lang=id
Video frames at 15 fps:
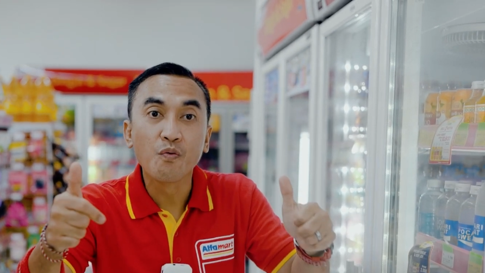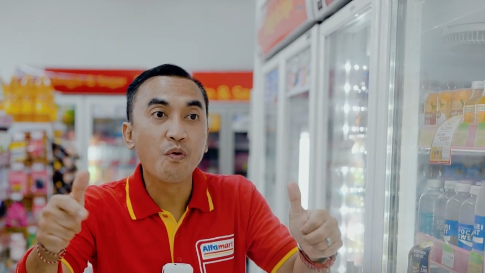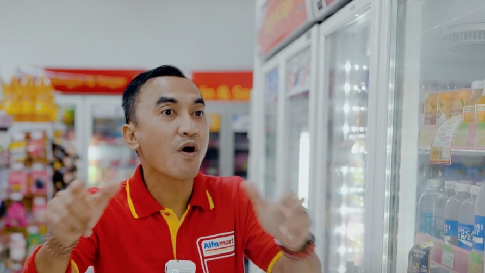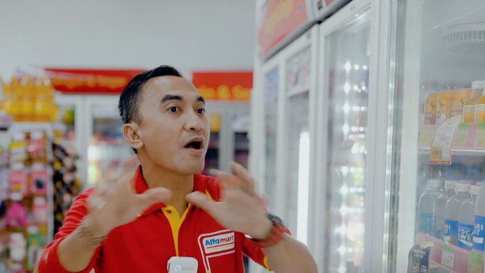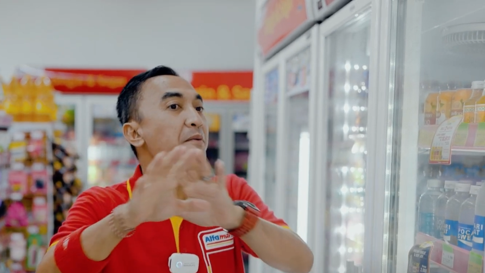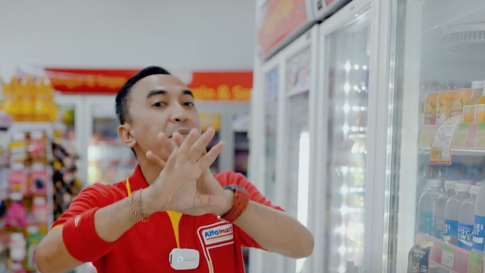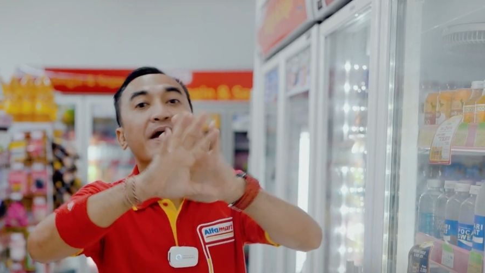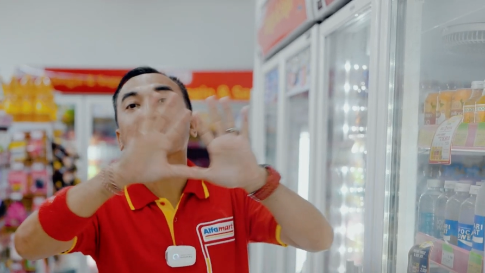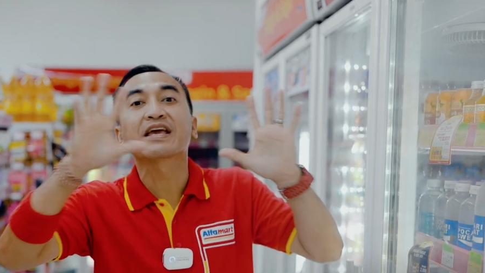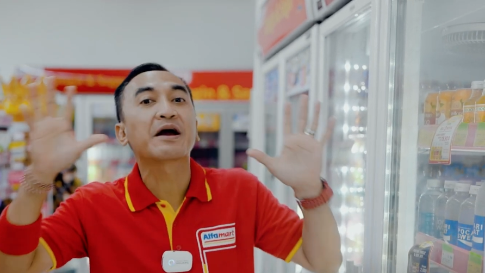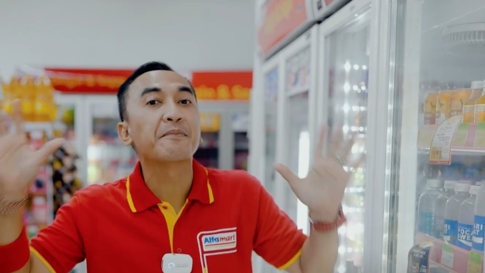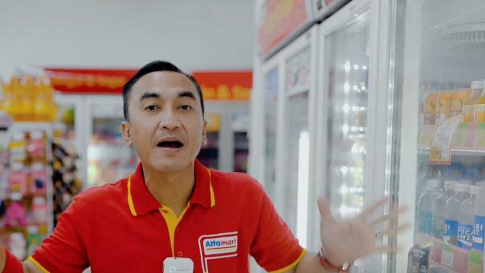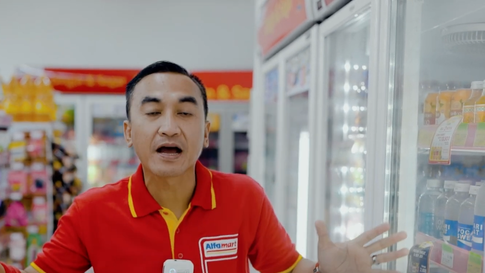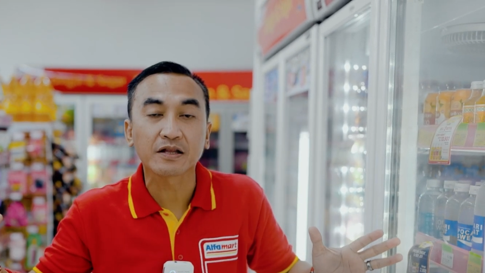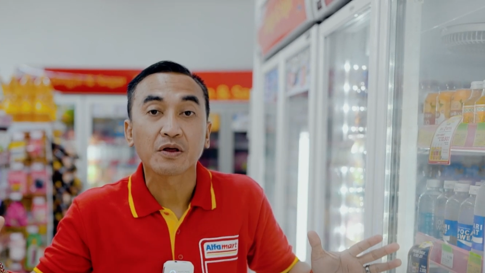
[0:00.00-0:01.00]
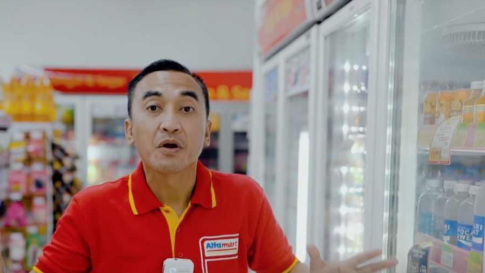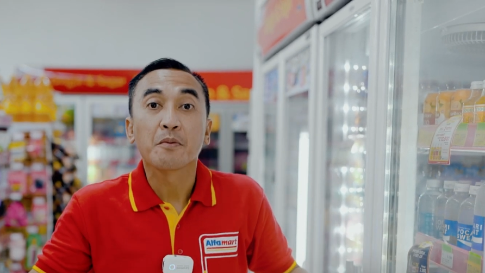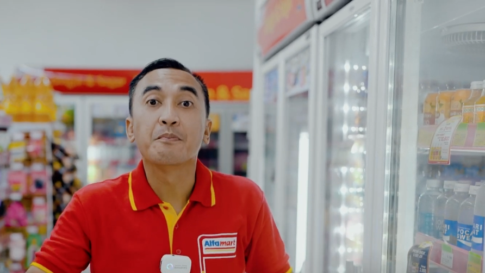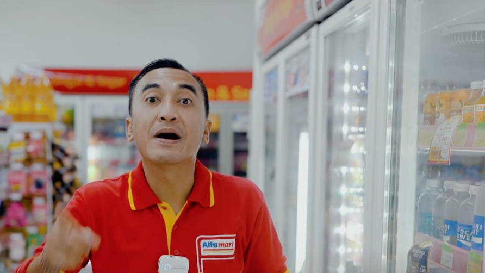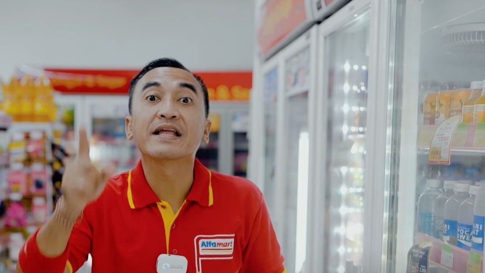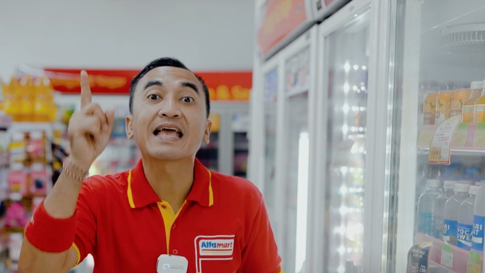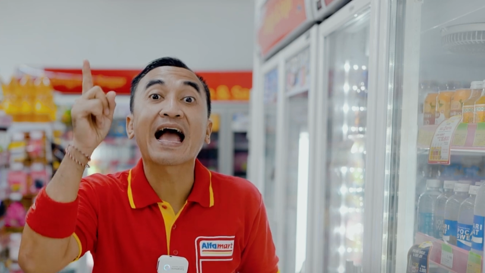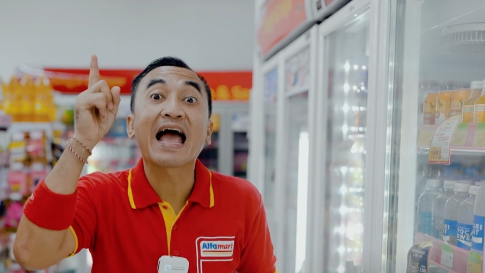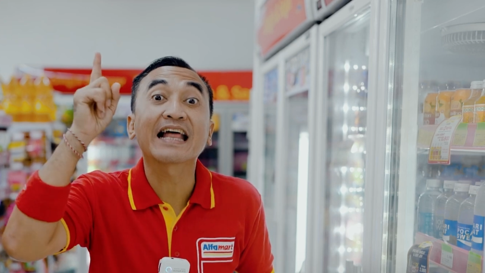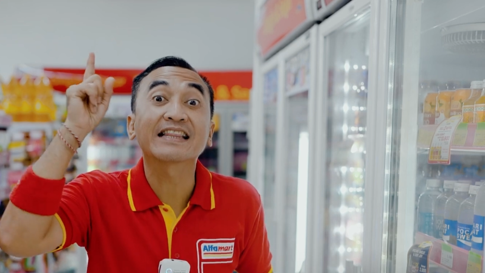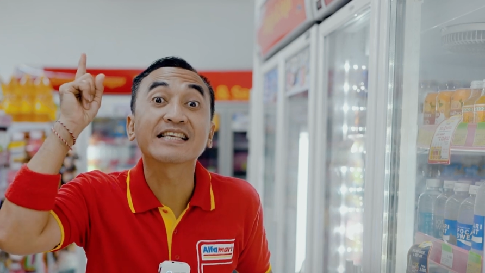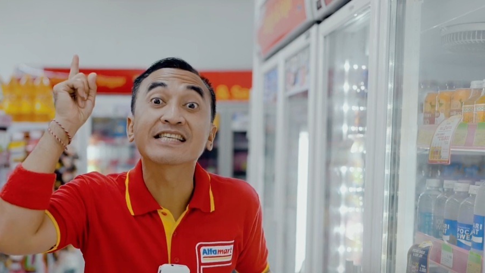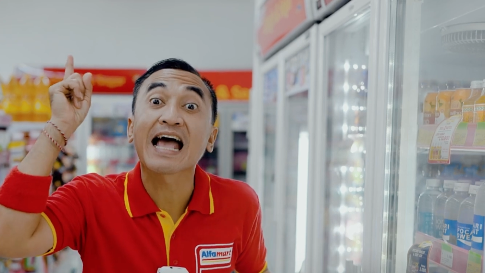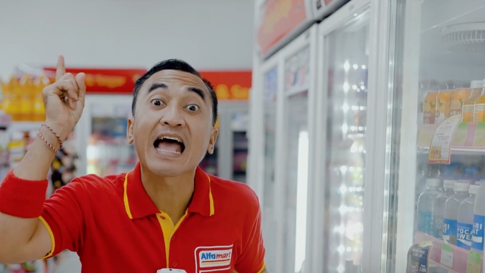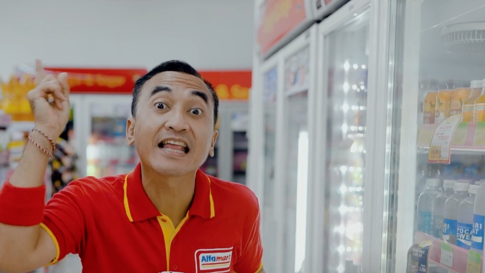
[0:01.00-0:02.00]
Wah, meriah banget. Banyak
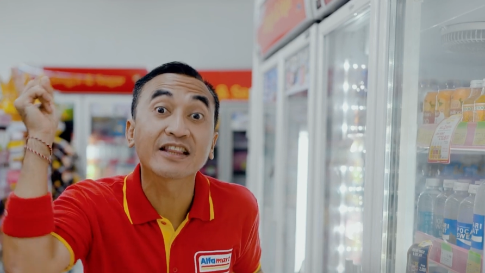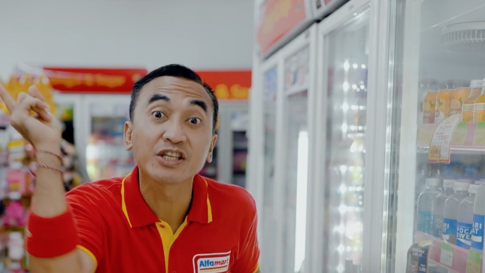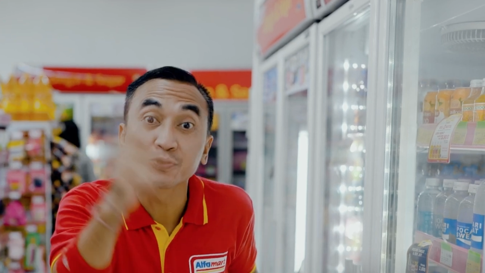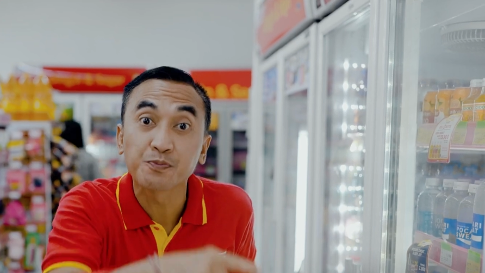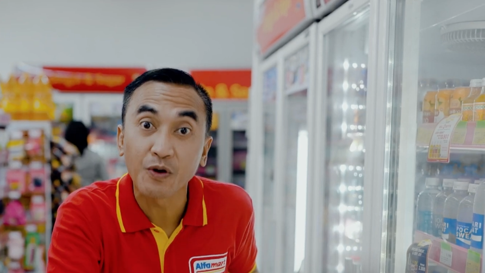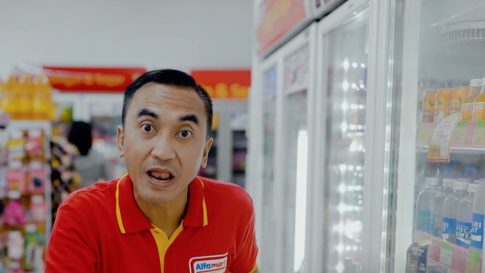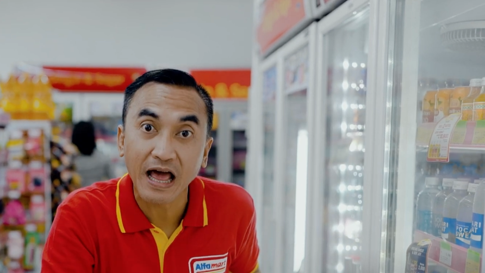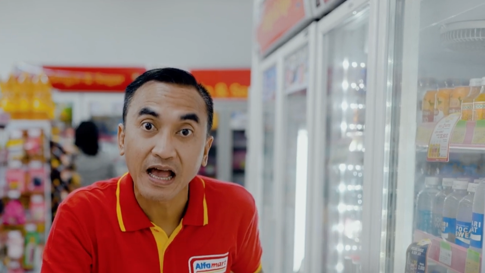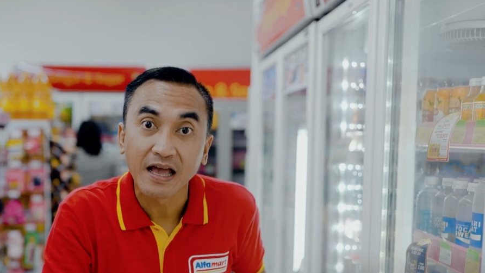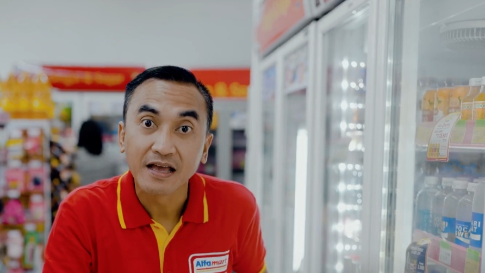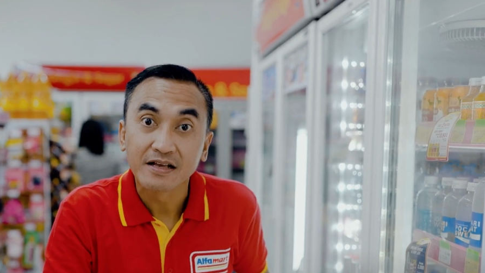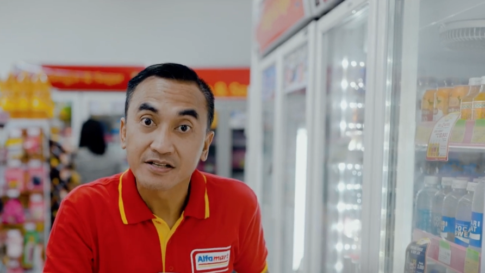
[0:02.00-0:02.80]
artis-artis pula.